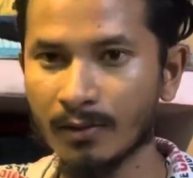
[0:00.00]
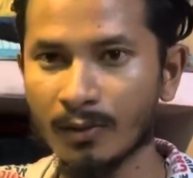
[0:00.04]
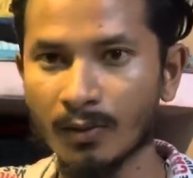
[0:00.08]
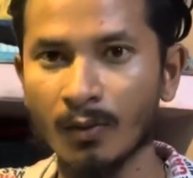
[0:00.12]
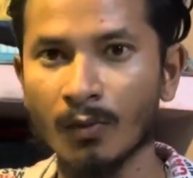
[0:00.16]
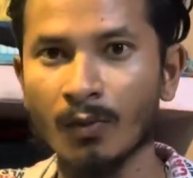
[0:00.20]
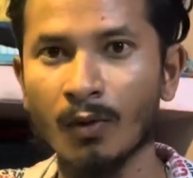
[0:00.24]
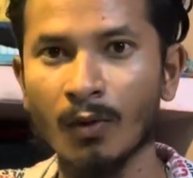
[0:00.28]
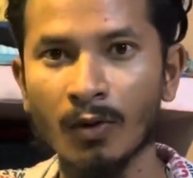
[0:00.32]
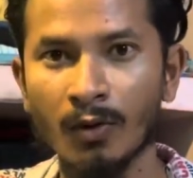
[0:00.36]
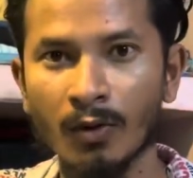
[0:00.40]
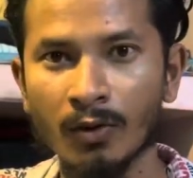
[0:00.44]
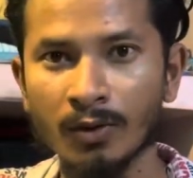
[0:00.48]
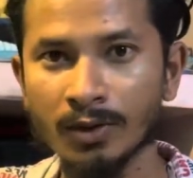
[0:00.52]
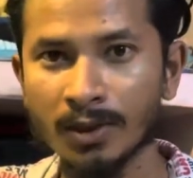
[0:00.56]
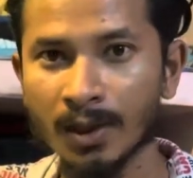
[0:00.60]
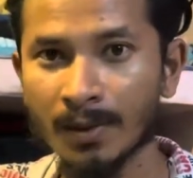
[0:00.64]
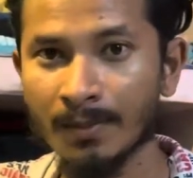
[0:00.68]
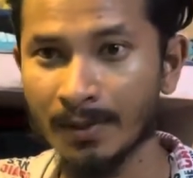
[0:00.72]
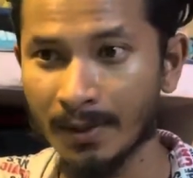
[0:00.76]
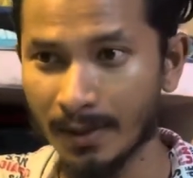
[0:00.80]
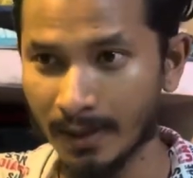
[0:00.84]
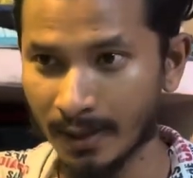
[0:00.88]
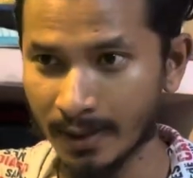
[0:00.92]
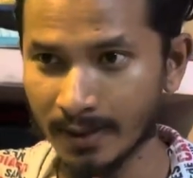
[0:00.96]
तो वो लोग
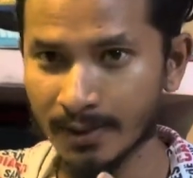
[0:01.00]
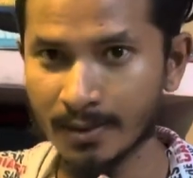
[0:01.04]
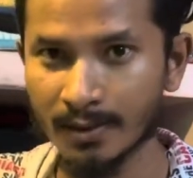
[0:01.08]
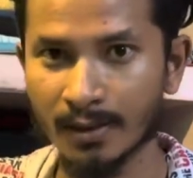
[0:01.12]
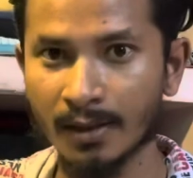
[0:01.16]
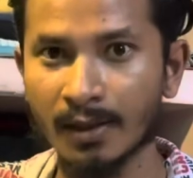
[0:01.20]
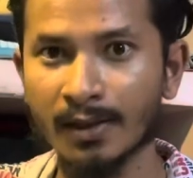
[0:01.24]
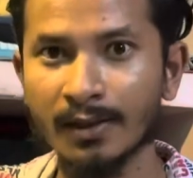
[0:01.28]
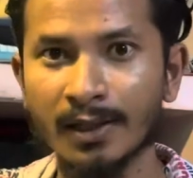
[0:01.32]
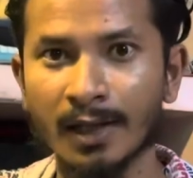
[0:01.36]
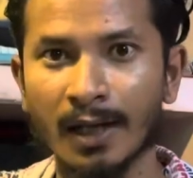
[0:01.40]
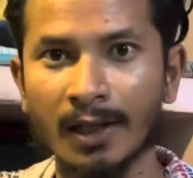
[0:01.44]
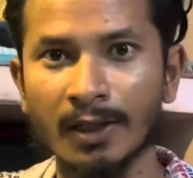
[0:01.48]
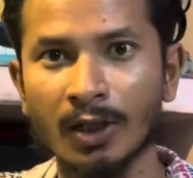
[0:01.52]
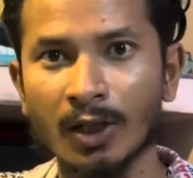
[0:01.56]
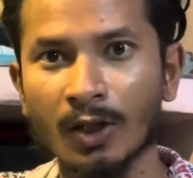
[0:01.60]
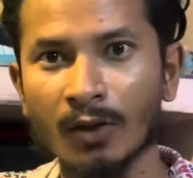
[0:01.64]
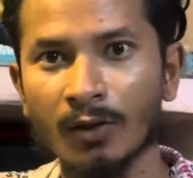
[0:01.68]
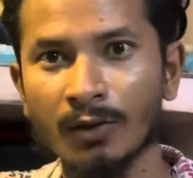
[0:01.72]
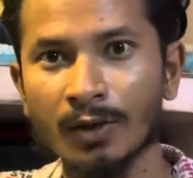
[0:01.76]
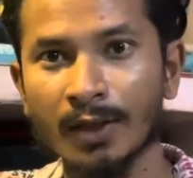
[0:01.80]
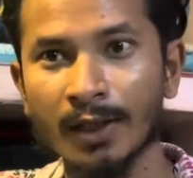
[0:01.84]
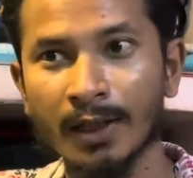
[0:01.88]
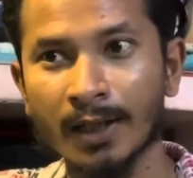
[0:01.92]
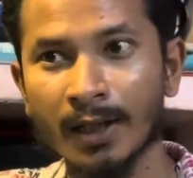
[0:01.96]
जब इस रथ यात्रा
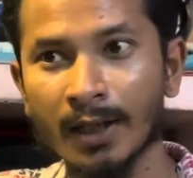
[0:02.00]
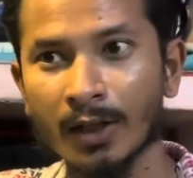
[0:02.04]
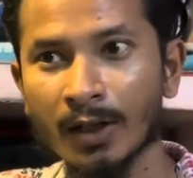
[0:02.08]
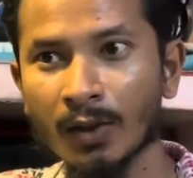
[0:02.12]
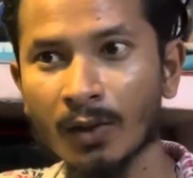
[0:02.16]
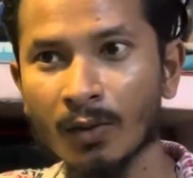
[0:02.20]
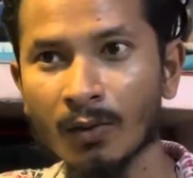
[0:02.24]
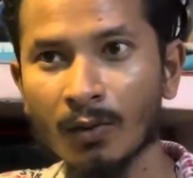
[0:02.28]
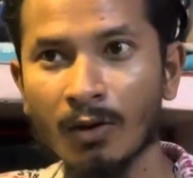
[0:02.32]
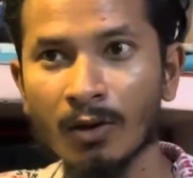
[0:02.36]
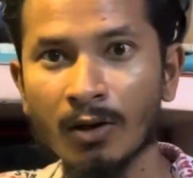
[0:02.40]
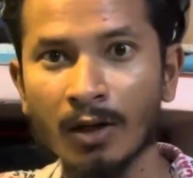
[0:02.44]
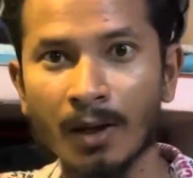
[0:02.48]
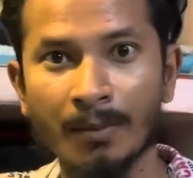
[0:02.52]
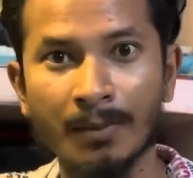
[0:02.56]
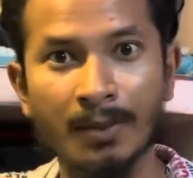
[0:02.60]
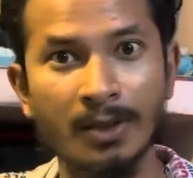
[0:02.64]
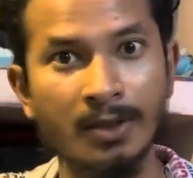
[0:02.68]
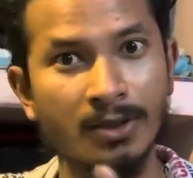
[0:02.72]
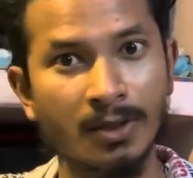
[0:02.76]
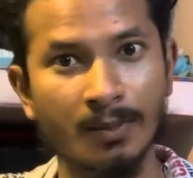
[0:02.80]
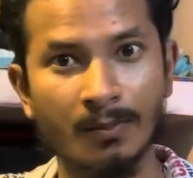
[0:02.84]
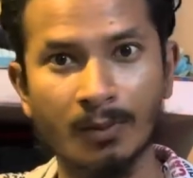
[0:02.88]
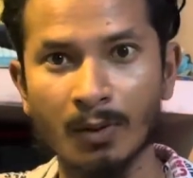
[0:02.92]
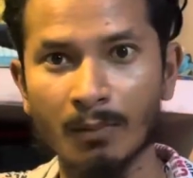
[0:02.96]
को देखे तो वो लोग अपने
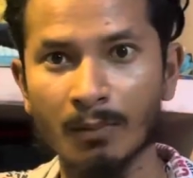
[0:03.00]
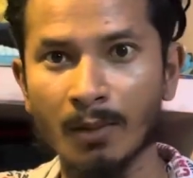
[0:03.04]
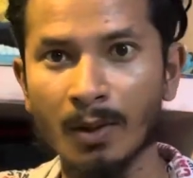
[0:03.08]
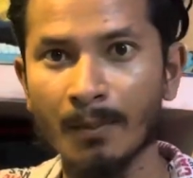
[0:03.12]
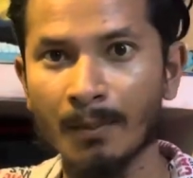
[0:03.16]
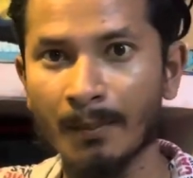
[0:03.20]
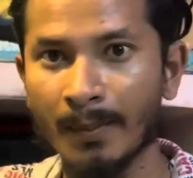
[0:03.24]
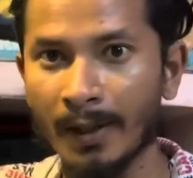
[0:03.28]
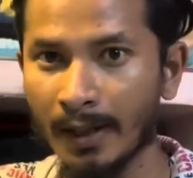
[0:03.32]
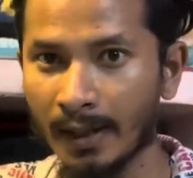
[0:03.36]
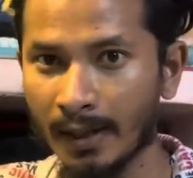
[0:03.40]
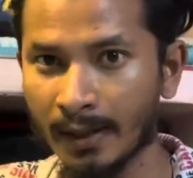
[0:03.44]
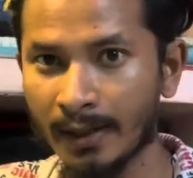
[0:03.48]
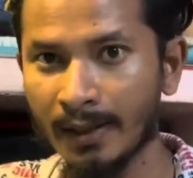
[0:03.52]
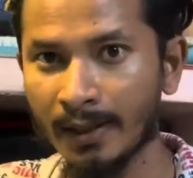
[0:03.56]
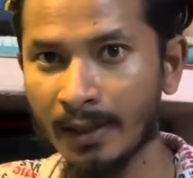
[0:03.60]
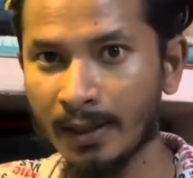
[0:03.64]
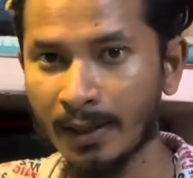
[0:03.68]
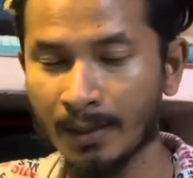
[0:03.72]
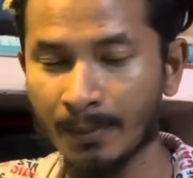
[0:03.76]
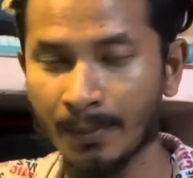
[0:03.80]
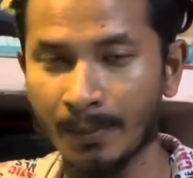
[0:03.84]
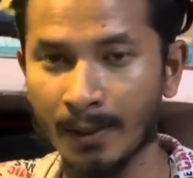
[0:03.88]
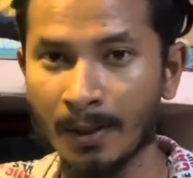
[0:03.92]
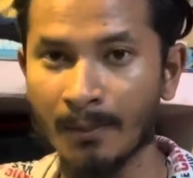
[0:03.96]
शब्दों में बया नहीं
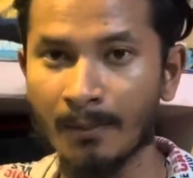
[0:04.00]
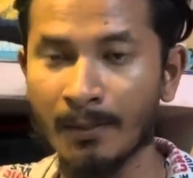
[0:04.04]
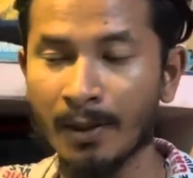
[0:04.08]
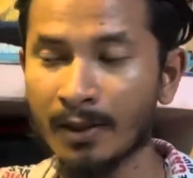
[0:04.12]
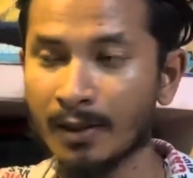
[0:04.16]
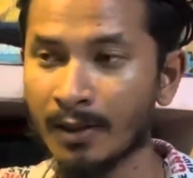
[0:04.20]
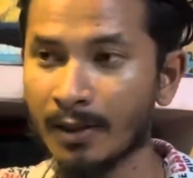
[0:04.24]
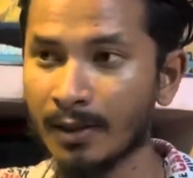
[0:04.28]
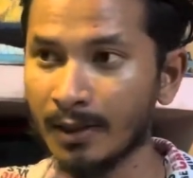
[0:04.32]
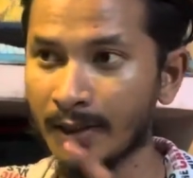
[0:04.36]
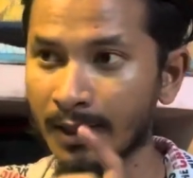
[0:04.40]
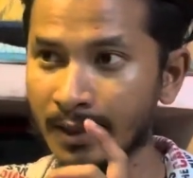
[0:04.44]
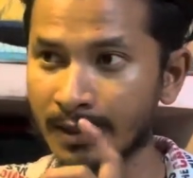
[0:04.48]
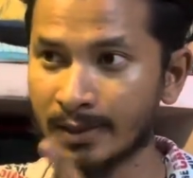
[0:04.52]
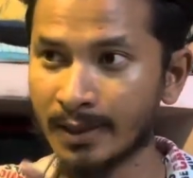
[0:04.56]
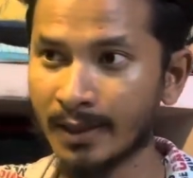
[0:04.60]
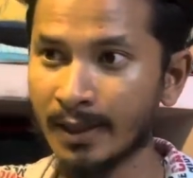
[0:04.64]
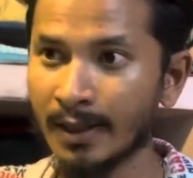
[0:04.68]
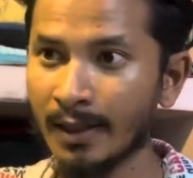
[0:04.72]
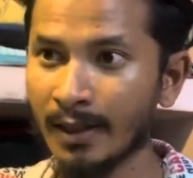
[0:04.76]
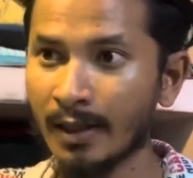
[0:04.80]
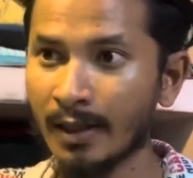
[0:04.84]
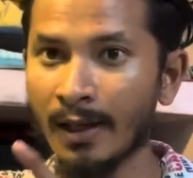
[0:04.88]
कर पाए बट इसे